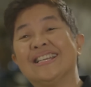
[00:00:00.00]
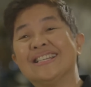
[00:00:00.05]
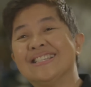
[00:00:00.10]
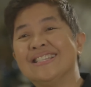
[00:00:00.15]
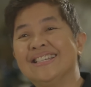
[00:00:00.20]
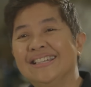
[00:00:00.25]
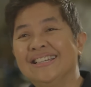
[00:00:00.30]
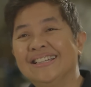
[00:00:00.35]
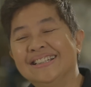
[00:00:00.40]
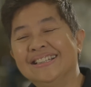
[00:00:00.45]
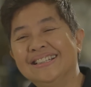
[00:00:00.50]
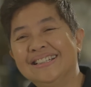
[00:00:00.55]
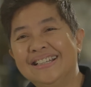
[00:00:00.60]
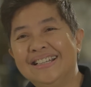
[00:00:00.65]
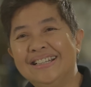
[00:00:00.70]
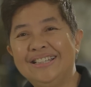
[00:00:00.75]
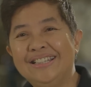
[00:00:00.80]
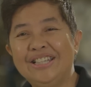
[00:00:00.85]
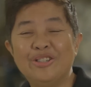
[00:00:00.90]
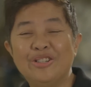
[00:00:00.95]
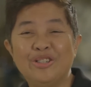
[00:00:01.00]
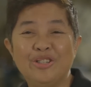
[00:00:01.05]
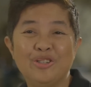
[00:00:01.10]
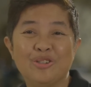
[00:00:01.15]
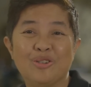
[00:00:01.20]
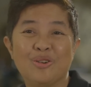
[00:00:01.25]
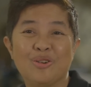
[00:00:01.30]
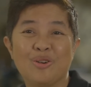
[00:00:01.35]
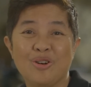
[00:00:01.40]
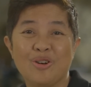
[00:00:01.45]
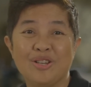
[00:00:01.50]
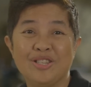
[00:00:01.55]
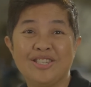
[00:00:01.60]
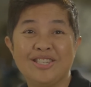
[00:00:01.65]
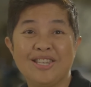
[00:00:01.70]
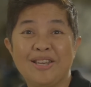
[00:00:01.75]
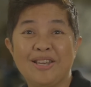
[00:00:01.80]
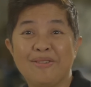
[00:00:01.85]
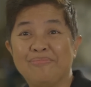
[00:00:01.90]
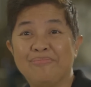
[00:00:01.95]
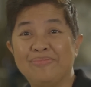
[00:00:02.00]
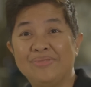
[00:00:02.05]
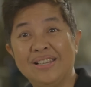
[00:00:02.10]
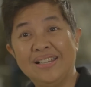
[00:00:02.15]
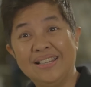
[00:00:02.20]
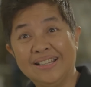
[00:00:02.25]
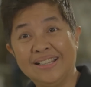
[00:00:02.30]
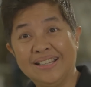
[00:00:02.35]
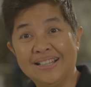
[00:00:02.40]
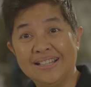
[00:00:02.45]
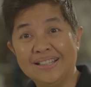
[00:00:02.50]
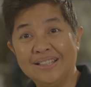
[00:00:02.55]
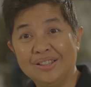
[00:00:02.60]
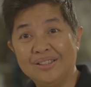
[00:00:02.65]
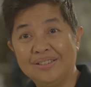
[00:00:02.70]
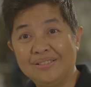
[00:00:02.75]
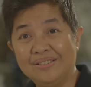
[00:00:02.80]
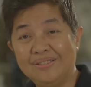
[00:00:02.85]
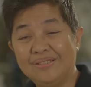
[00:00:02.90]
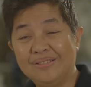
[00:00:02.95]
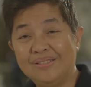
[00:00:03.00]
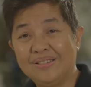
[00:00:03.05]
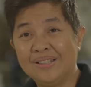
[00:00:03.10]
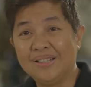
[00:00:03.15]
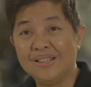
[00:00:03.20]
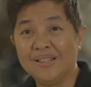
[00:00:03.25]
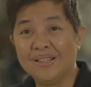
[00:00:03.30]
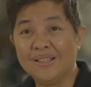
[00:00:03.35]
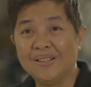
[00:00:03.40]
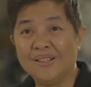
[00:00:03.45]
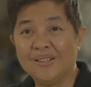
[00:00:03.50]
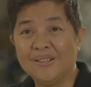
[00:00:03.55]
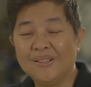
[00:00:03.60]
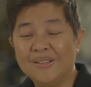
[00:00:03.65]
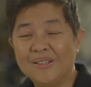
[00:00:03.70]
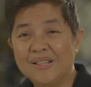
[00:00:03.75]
kasi, hindi yan yung concept talaga that uh,